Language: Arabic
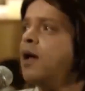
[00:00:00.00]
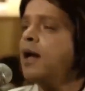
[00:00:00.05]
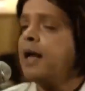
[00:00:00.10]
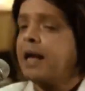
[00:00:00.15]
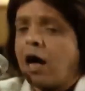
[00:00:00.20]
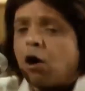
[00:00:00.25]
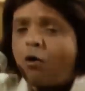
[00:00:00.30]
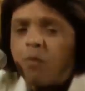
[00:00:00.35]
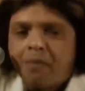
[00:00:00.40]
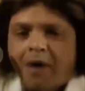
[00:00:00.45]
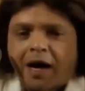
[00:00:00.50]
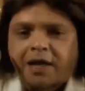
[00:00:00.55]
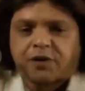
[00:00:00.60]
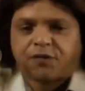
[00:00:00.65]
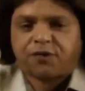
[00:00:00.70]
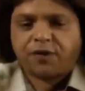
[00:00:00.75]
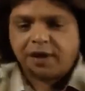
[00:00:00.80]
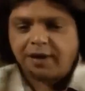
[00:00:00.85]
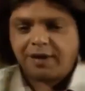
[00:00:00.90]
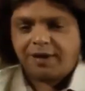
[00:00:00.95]
لو
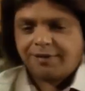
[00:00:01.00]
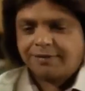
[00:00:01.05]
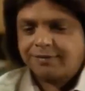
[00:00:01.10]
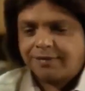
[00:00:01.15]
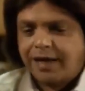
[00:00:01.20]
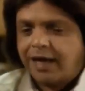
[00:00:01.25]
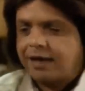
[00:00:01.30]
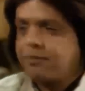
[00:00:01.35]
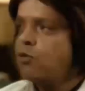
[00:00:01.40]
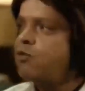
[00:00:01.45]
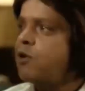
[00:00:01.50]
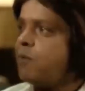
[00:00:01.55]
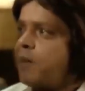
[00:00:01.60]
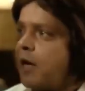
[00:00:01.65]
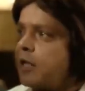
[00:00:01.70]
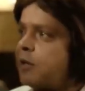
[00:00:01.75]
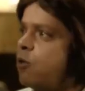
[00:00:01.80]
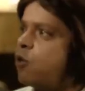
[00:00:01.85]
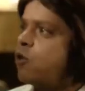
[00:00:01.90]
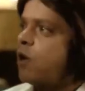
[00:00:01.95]
مطفي يعني ممكن
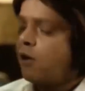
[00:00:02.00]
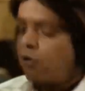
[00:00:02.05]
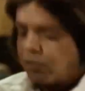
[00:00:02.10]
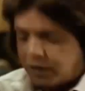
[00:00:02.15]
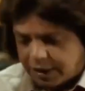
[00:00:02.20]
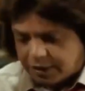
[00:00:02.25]
بعد بكره لو